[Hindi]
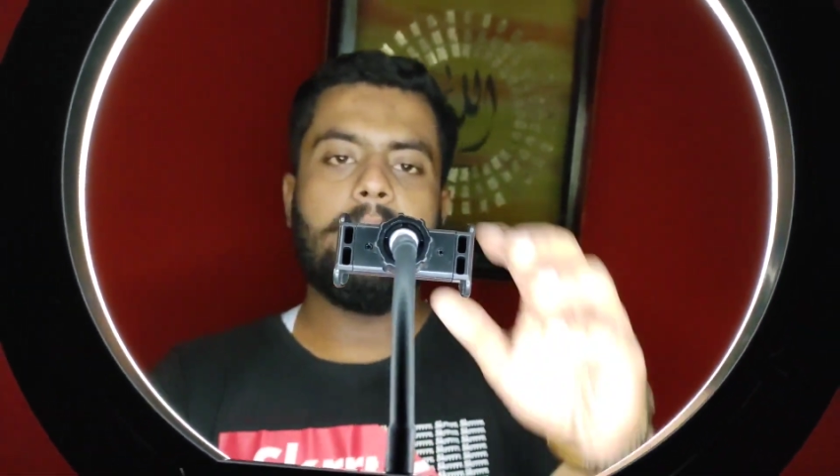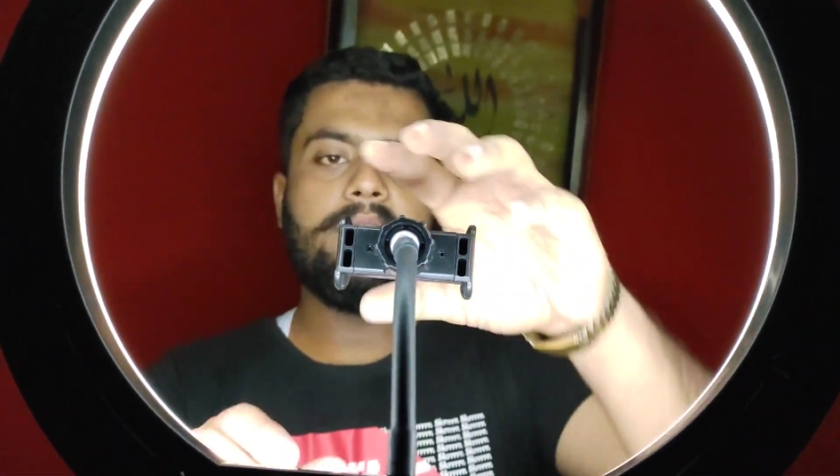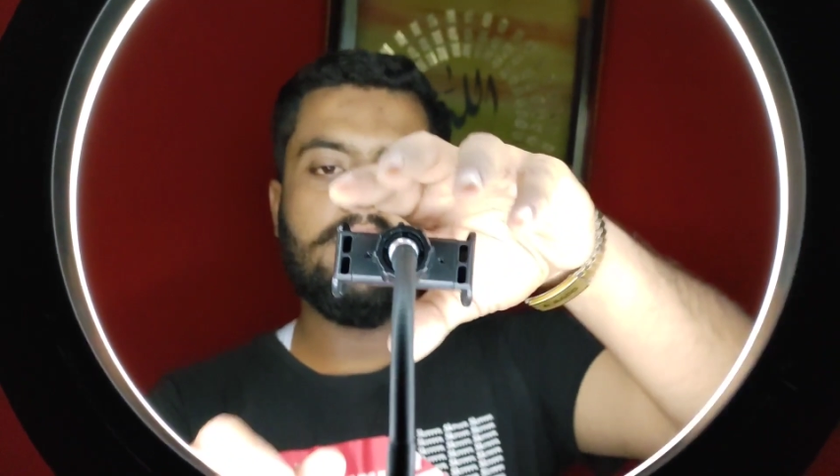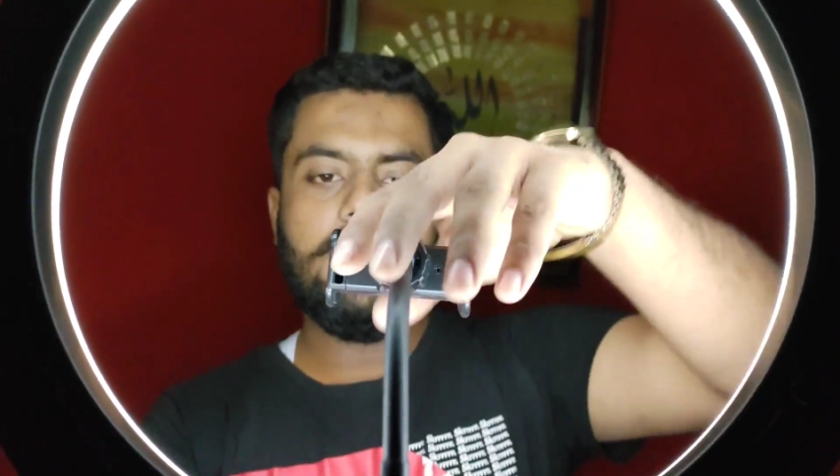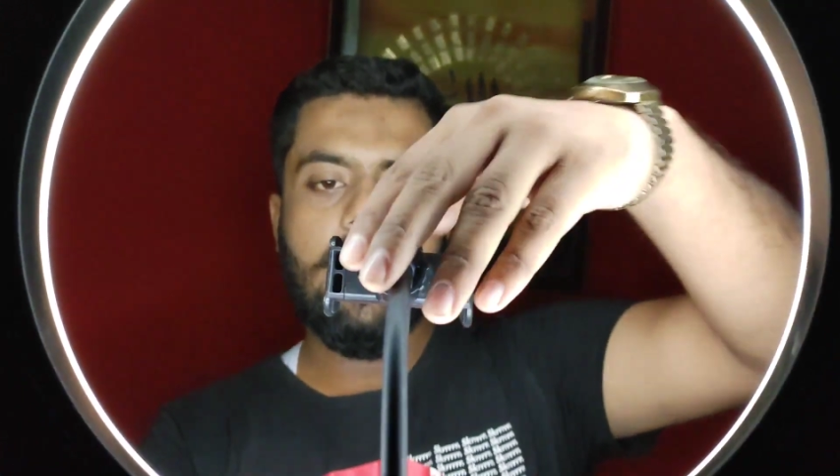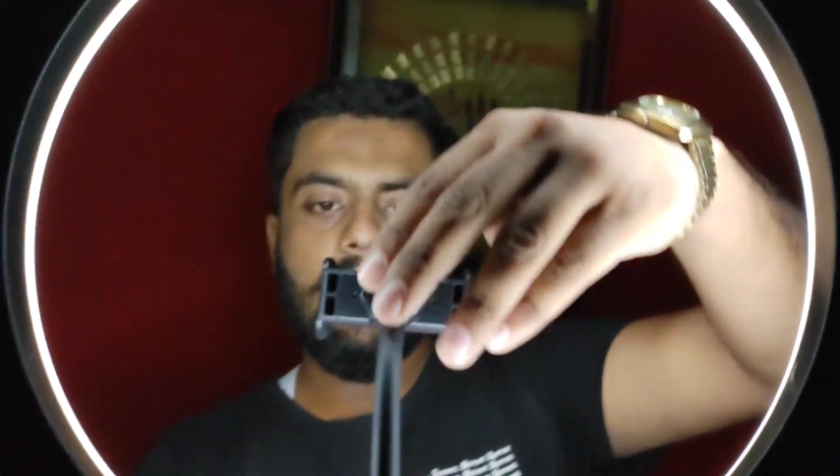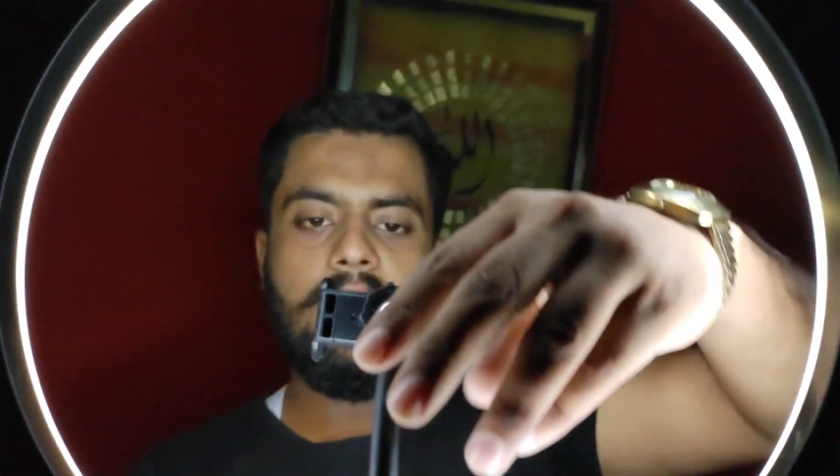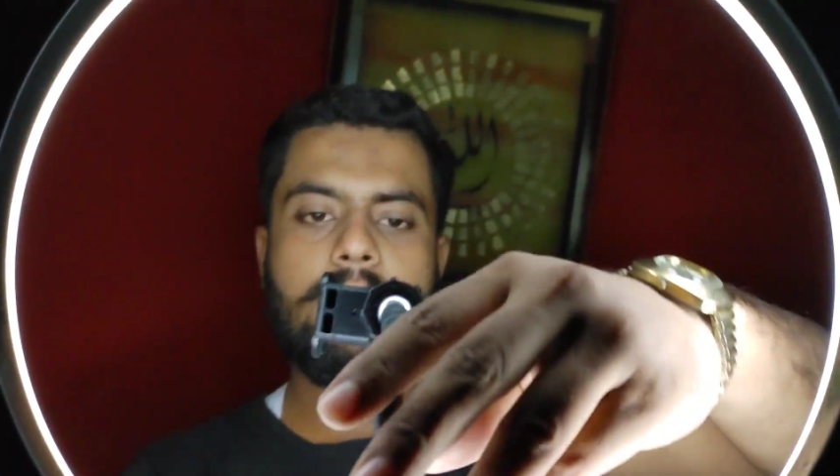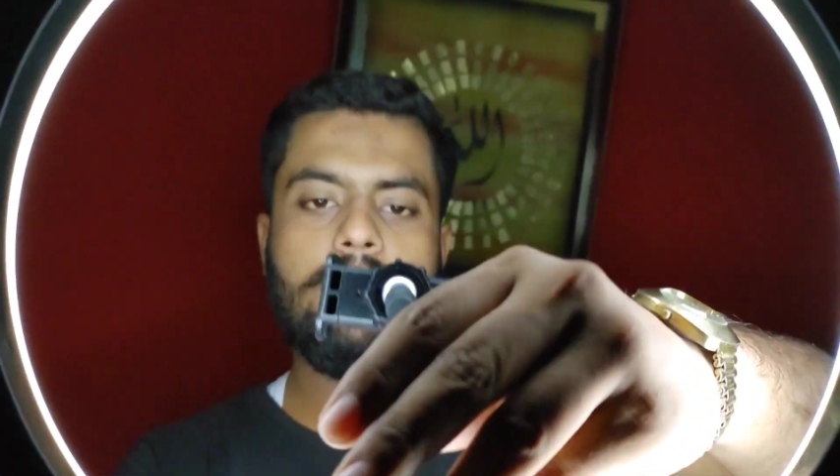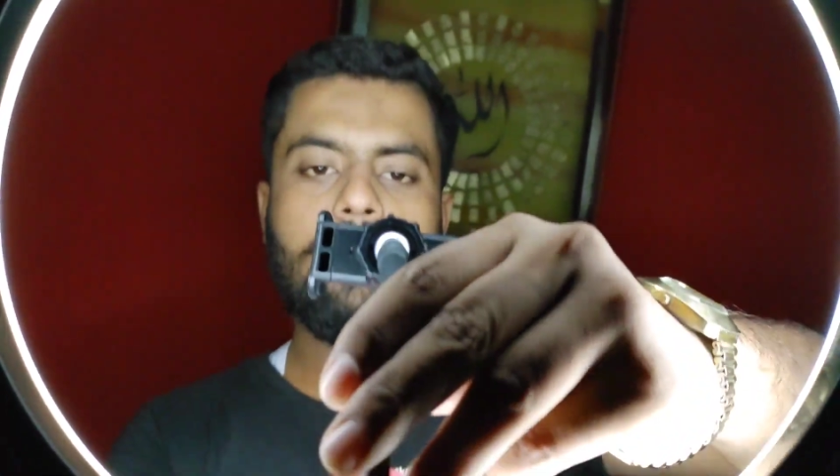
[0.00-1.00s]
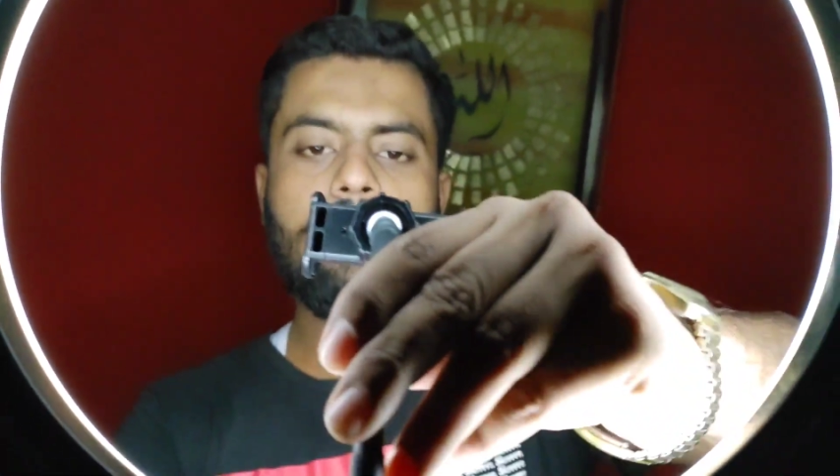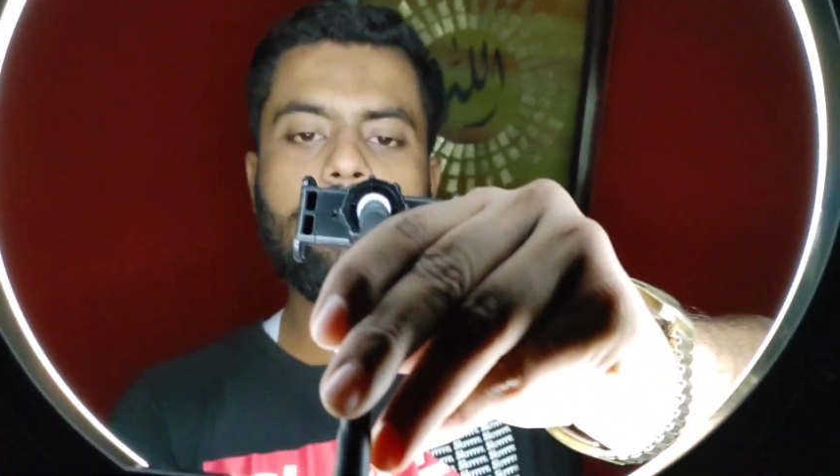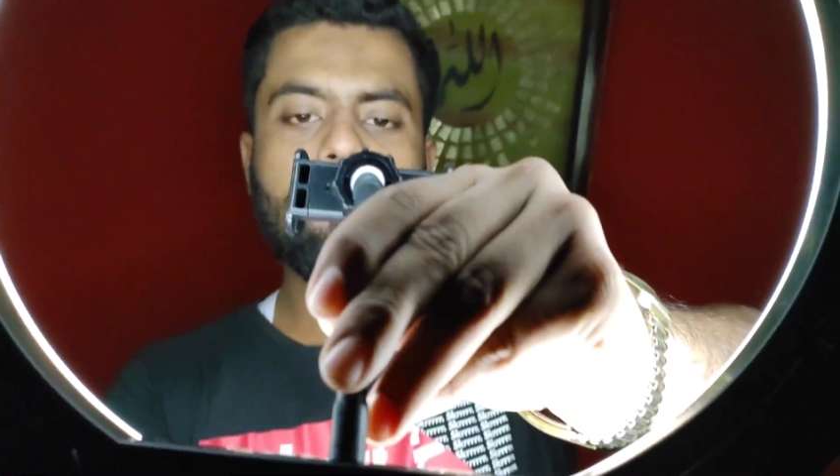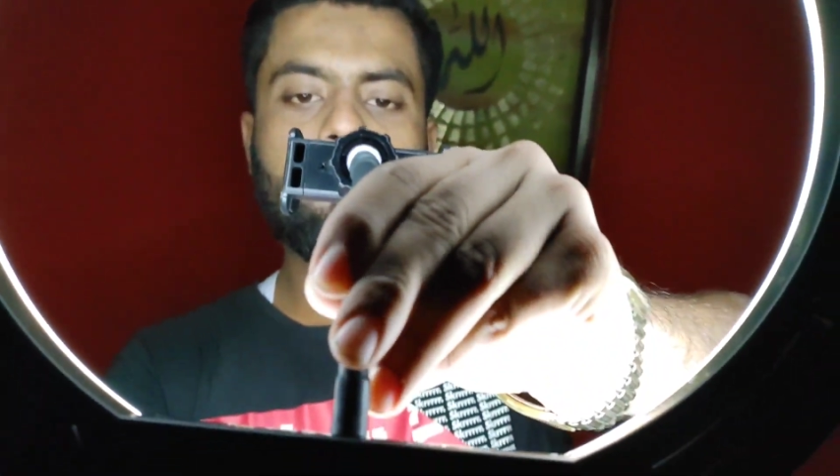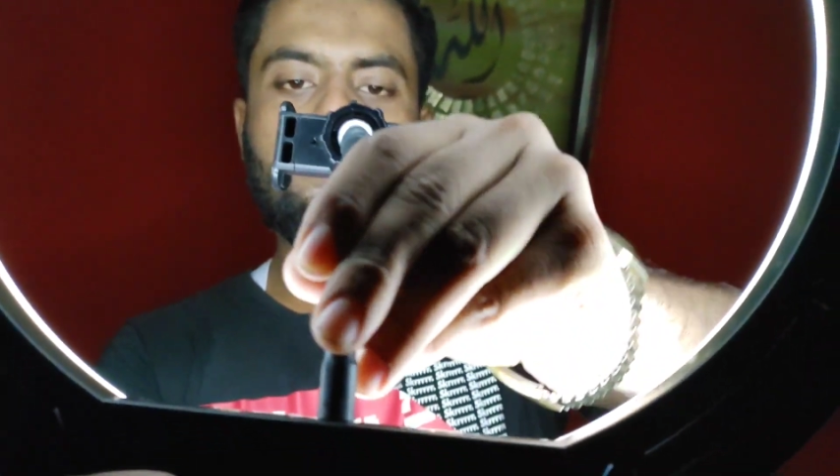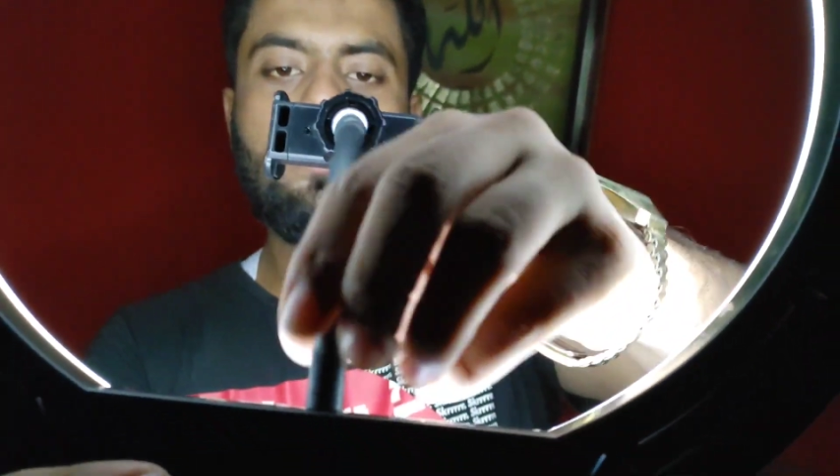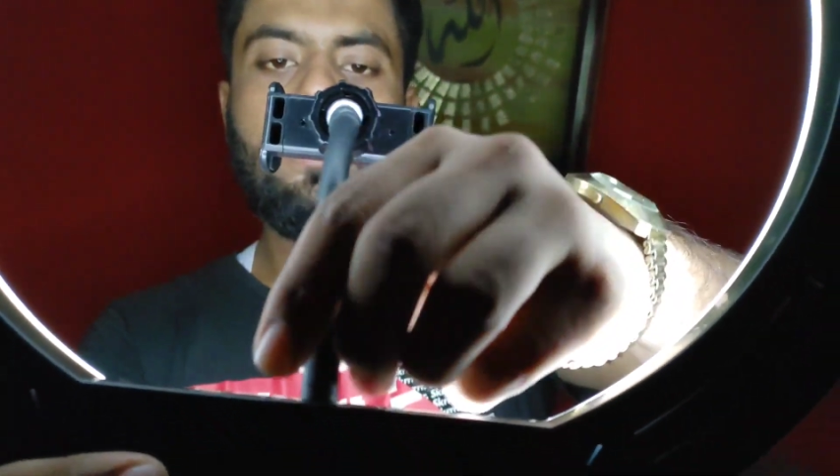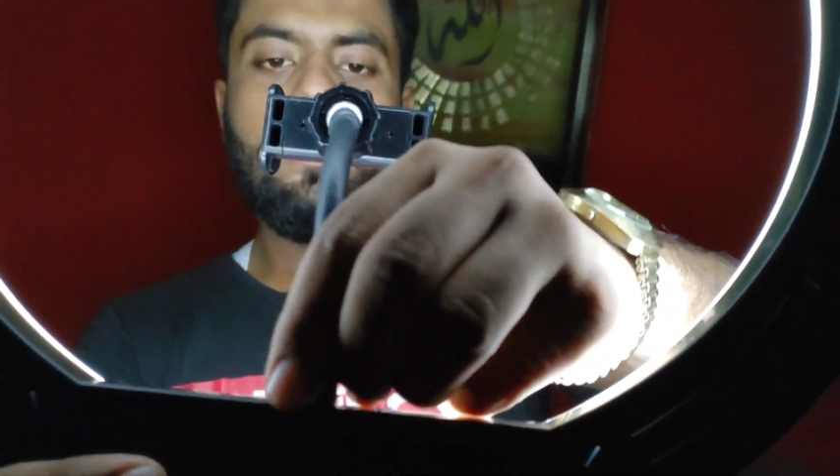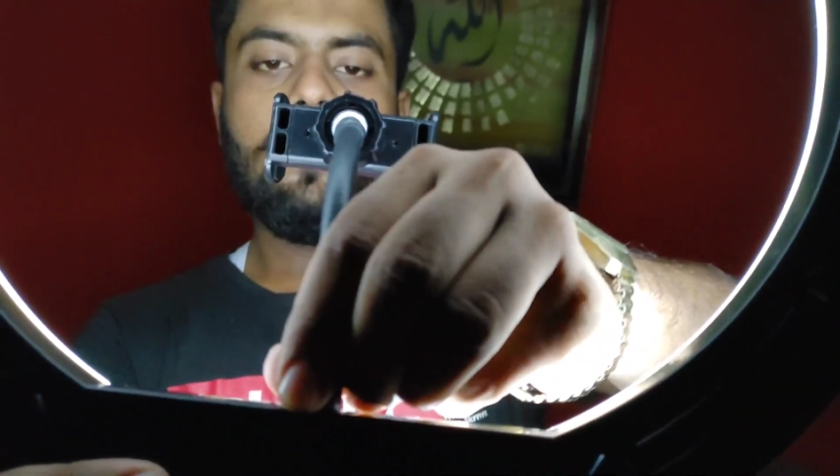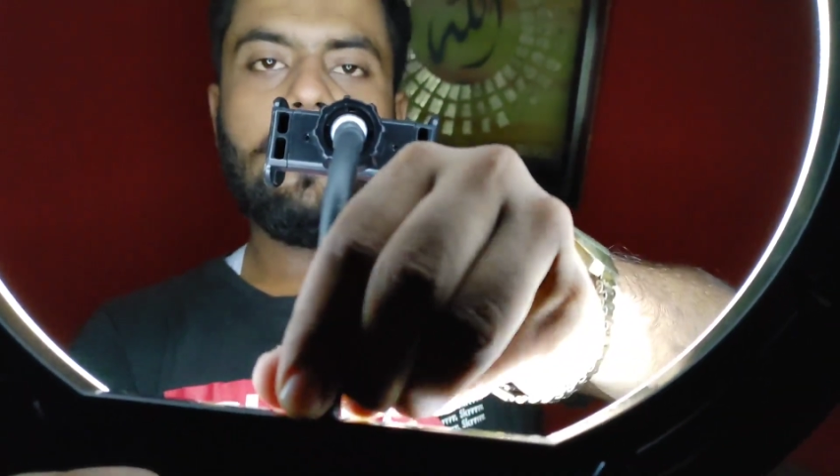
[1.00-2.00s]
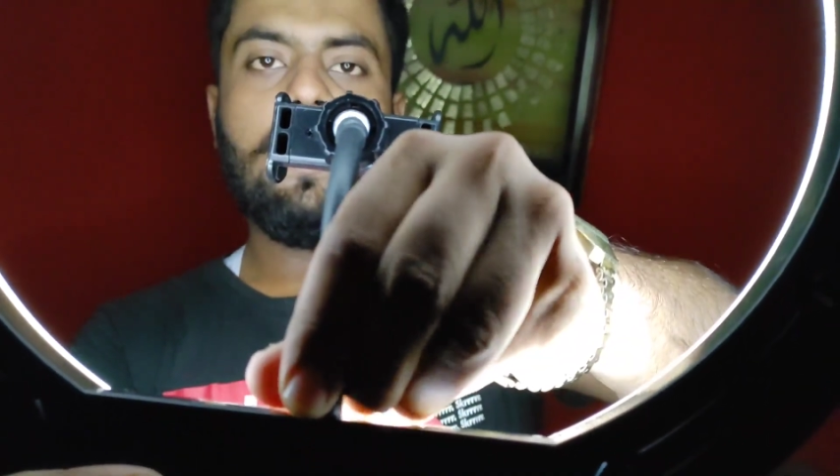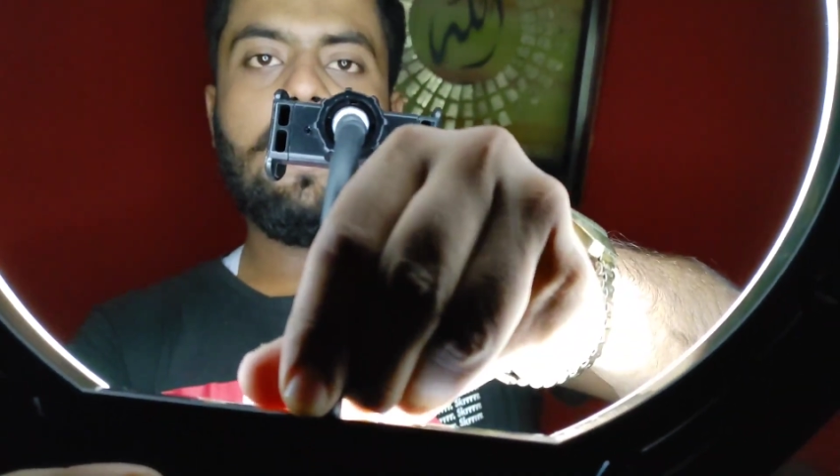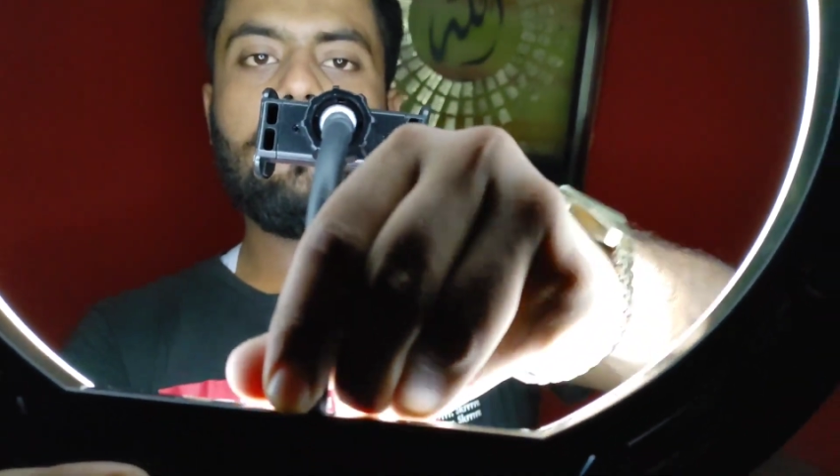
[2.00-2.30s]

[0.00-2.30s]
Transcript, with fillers: मैं इसका ये हैंगर भी खोल दूँ ताकि